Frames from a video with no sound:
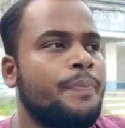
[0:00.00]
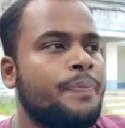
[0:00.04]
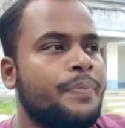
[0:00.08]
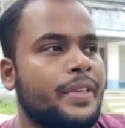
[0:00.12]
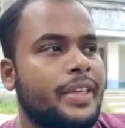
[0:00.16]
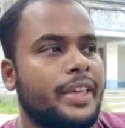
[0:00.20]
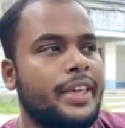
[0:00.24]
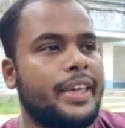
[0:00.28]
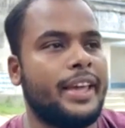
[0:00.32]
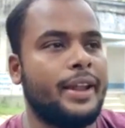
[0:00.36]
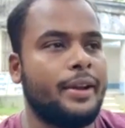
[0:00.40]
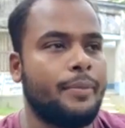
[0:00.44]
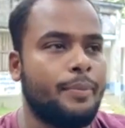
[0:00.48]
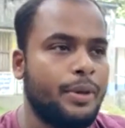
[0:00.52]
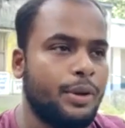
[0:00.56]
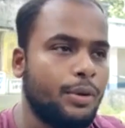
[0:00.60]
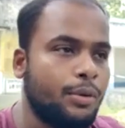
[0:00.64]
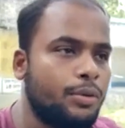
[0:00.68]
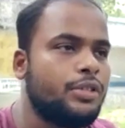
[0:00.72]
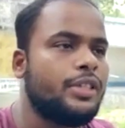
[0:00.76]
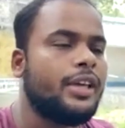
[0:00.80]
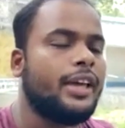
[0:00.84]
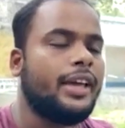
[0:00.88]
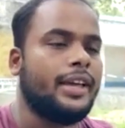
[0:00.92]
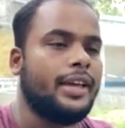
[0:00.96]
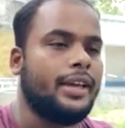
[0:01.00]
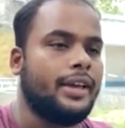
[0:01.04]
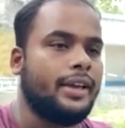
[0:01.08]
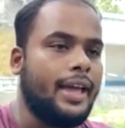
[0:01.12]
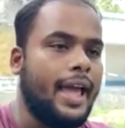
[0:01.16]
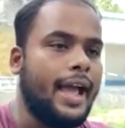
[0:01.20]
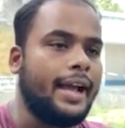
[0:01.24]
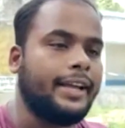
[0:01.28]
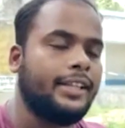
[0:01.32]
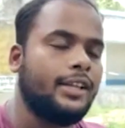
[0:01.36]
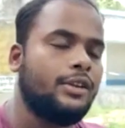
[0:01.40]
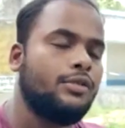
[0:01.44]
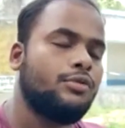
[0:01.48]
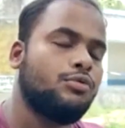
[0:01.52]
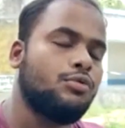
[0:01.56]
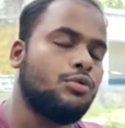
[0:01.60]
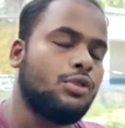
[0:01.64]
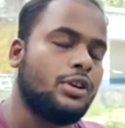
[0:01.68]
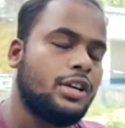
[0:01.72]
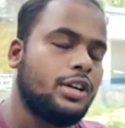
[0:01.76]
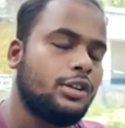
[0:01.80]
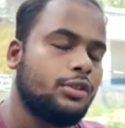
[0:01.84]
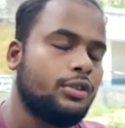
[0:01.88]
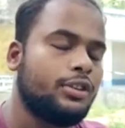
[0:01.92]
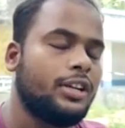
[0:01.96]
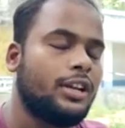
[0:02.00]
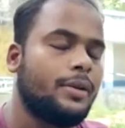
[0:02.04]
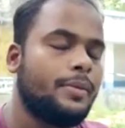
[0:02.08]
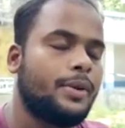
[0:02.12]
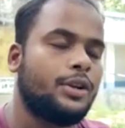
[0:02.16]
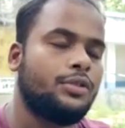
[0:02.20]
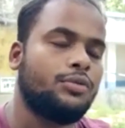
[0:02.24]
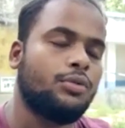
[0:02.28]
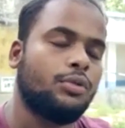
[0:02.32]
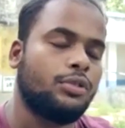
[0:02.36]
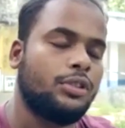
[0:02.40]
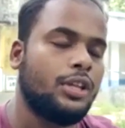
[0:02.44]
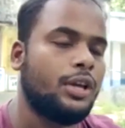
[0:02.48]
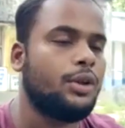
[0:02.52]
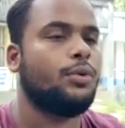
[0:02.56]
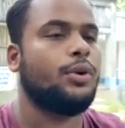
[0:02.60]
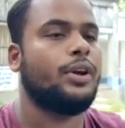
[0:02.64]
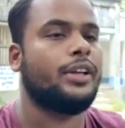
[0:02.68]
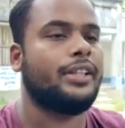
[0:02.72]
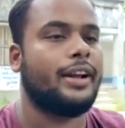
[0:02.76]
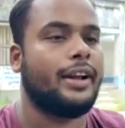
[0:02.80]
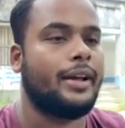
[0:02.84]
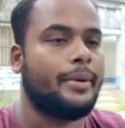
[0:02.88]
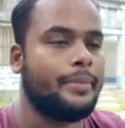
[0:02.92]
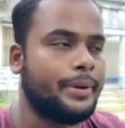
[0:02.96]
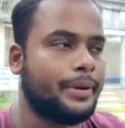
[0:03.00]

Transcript: এর বিরুদ্ধে একদিন শিক্ষিত ছেলেমেয়েরা সত্যিই রুখে দাঁড়াবে